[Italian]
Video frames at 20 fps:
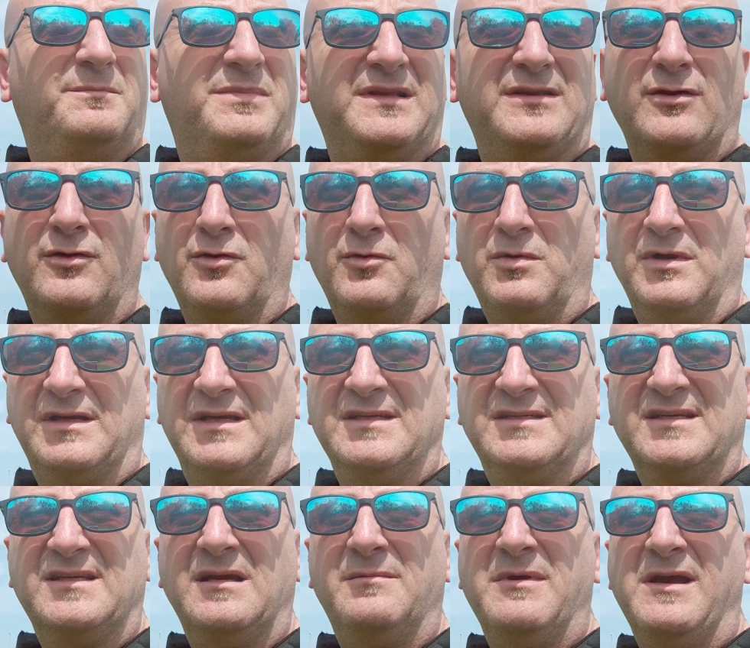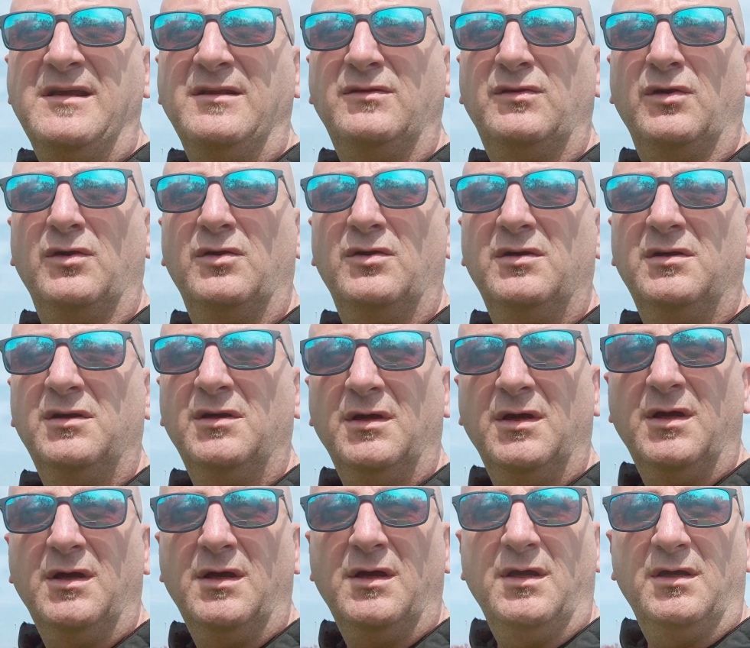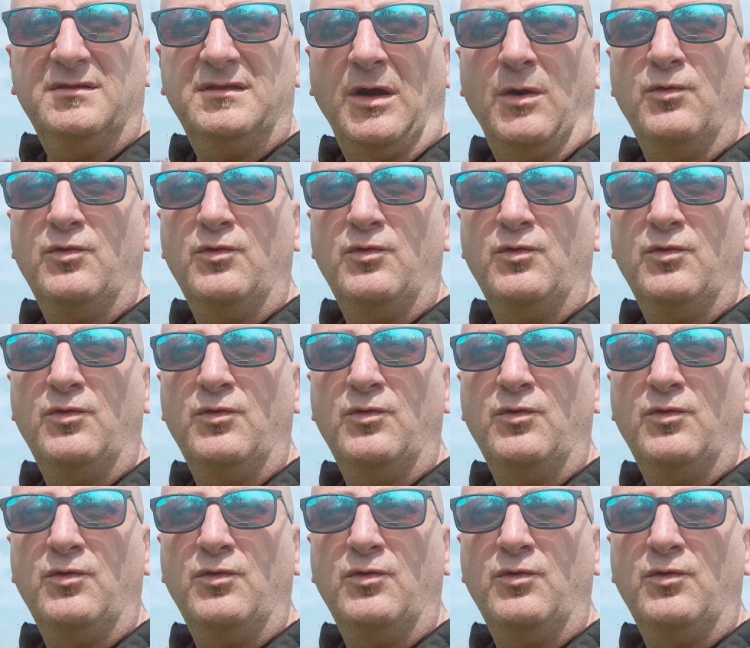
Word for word: Prenderò qualche insegnamento da